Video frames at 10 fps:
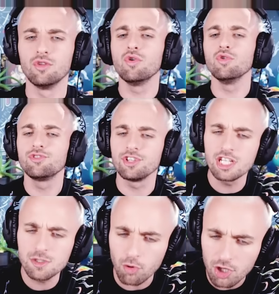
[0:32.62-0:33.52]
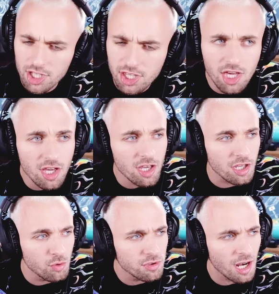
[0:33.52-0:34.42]
Nous on l'utilise pour
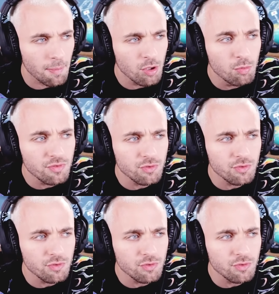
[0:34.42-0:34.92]
cliquer, looter la panneau bouffe